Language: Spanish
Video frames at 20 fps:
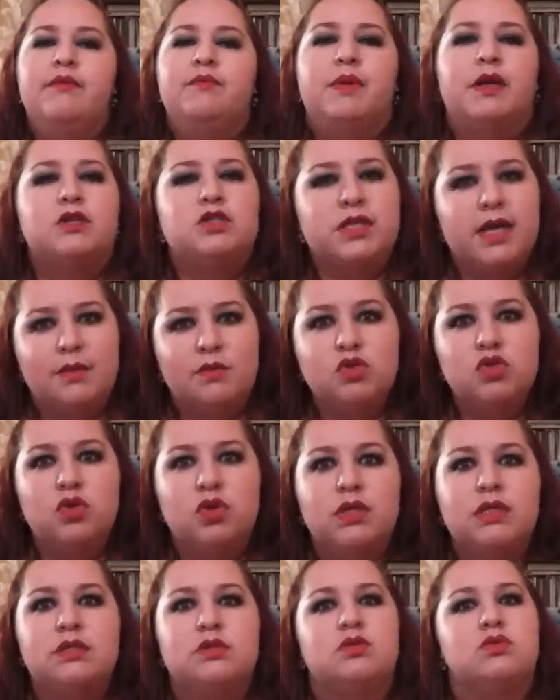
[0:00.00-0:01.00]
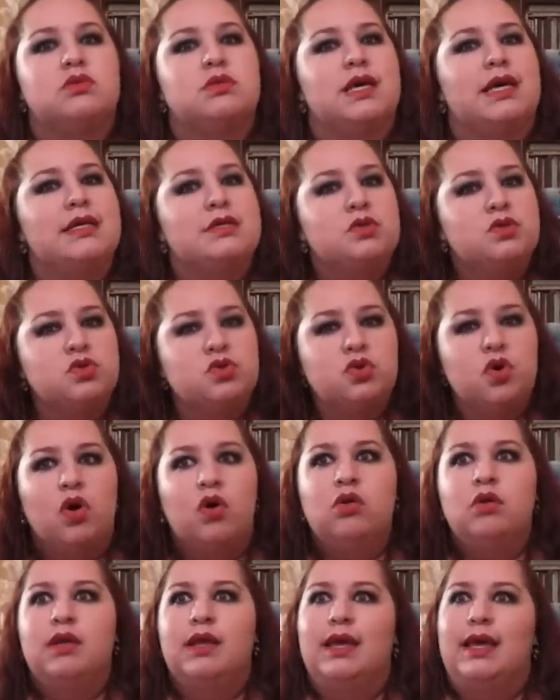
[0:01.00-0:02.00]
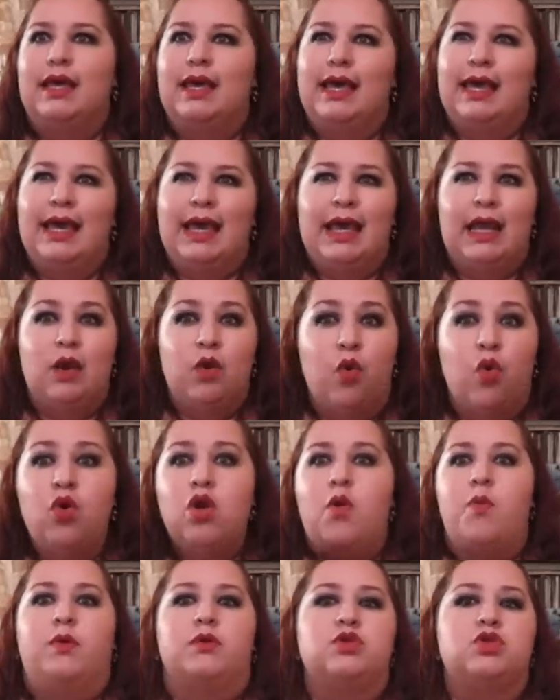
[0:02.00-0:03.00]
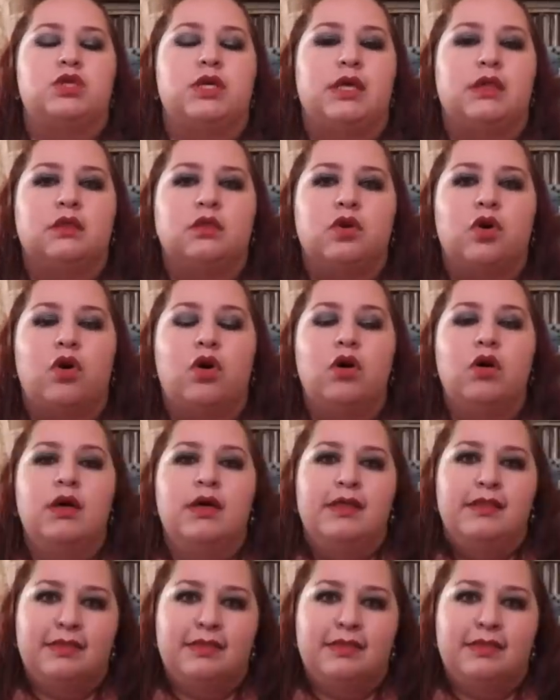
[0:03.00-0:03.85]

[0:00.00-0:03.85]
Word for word: Pero seamos honestos, esos son el 1%